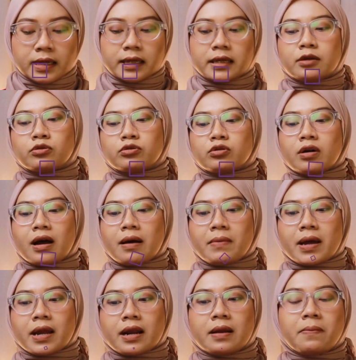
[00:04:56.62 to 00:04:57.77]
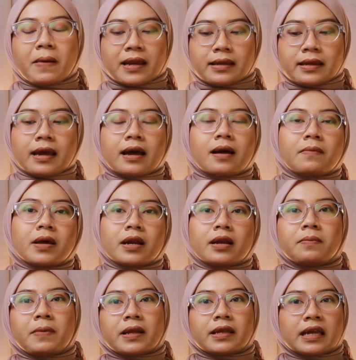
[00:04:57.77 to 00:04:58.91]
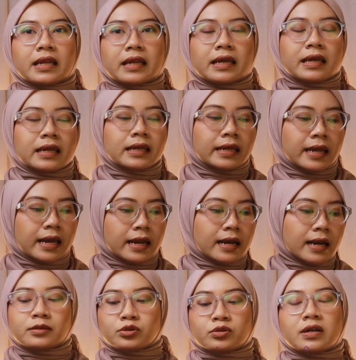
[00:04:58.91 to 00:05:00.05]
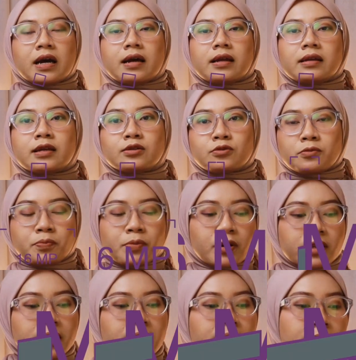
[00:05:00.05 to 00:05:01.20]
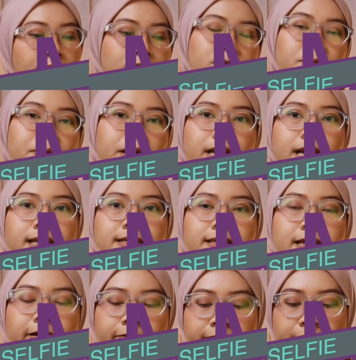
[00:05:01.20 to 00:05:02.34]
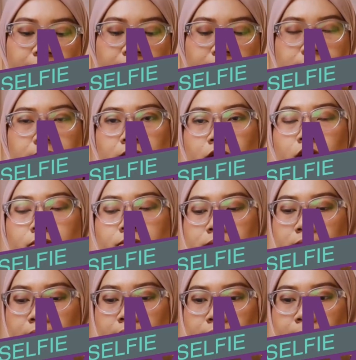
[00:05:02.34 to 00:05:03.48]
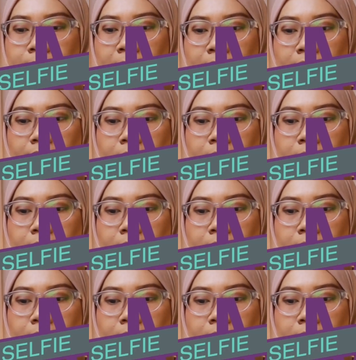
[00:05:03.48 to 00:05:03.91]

ini untuk kamera depannya kamera depannya ini dia juga dia support ini ya super night selfie ya jadi kalau misalnya kita pakai